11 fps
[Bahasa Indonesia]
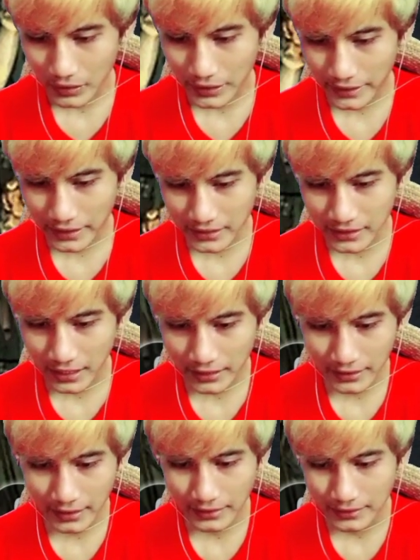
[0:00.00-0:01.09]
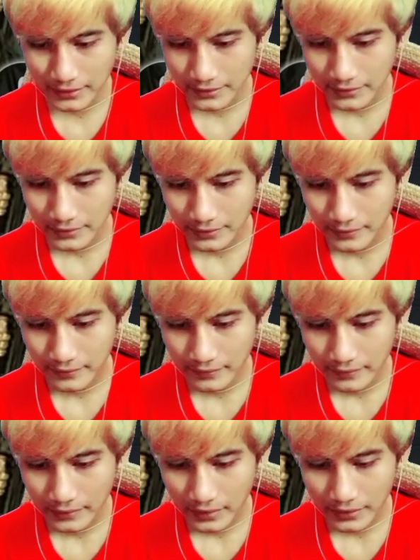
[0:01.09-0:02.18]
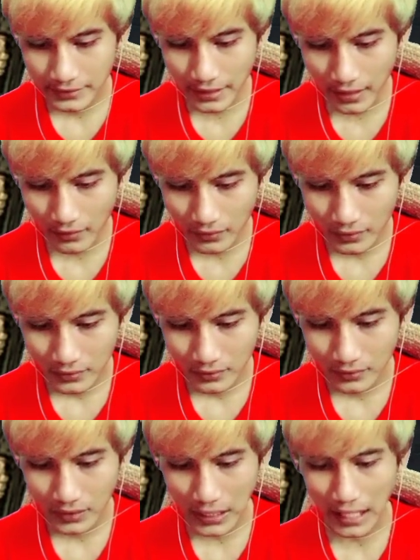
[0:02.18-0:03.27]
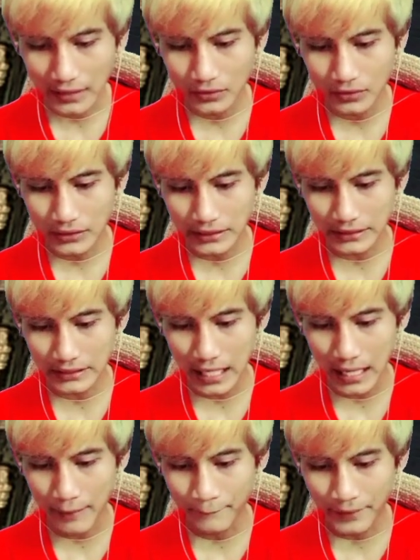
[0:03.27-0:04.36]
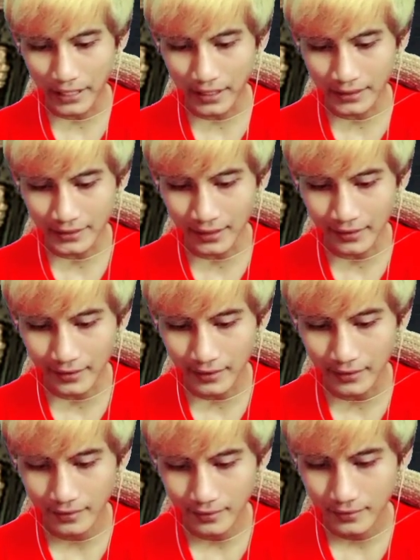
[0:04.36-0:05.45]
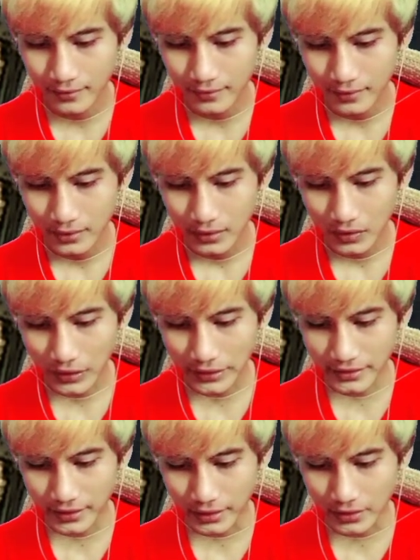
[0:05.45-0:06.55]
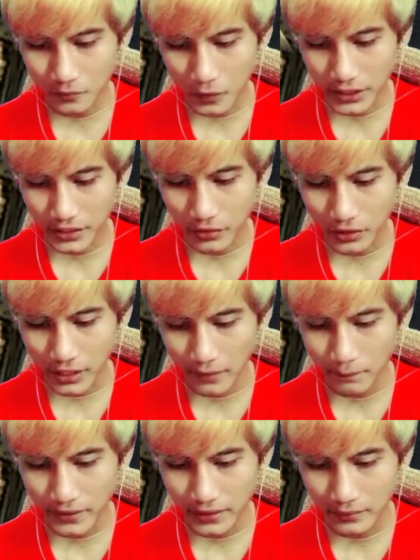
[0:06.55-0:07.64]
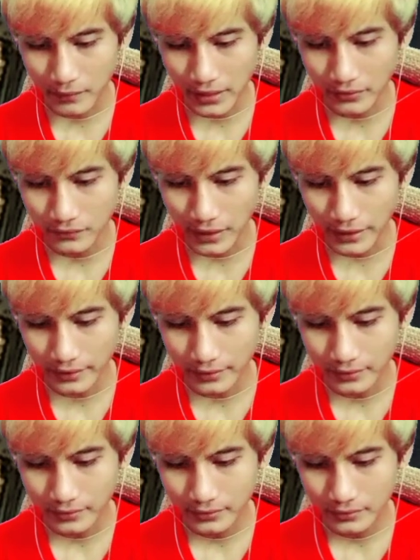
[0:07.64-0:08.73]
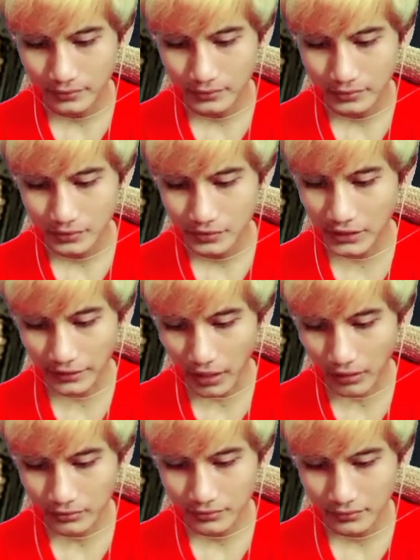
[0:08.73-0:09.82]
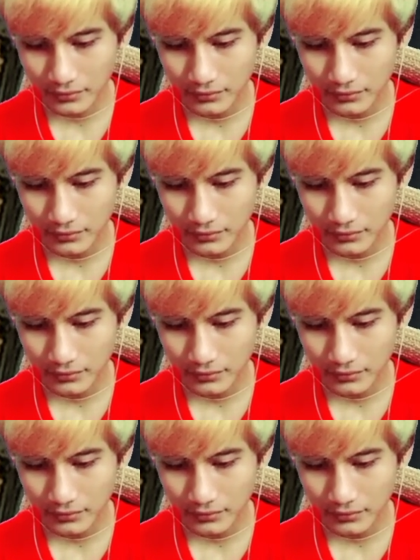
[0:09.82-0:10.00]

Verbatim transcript: oke okay, kita jalan guys ya yeah. aduh ketabrak ketenggel right? kid what gonna be my way get up